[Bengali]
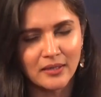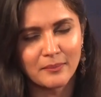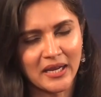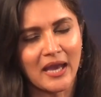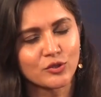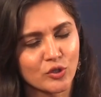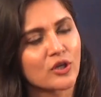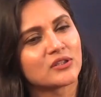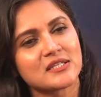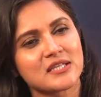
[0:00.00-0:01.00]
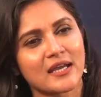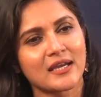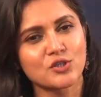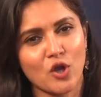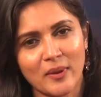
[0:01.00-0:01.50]
মানে আন্তরিকতার
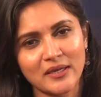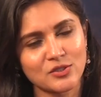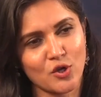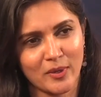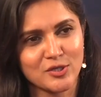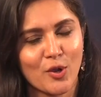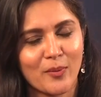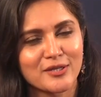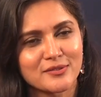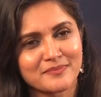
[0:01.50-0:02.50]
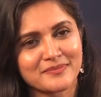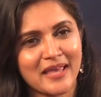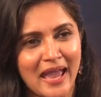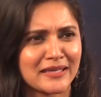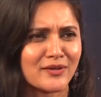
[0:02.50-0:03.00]
জায়গায় সবাই সবাই সমান
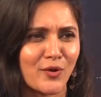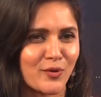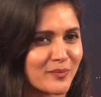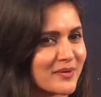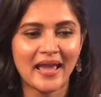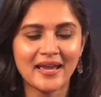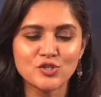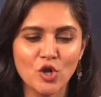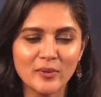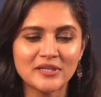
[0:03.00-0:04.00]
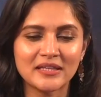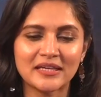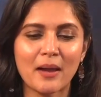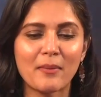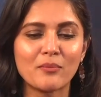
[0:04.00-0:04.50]
একই রকম এই ছবিটা
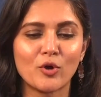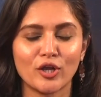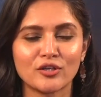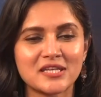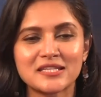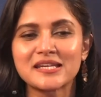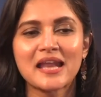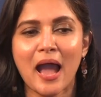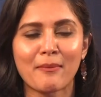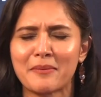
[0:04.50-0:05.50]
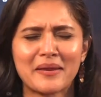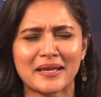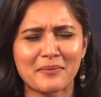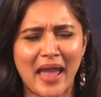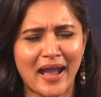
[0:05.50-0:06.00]
দেখে আমার মনে হচ্ছে যে না আমার
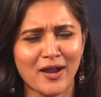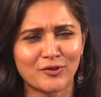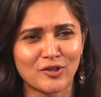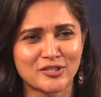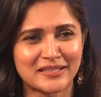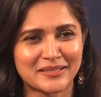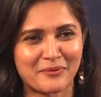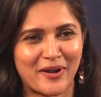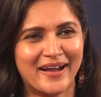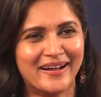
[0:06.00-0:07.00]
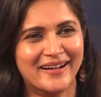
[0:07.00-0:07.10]
মেয়েকে আমি একা কোথাও যেতে দেবো না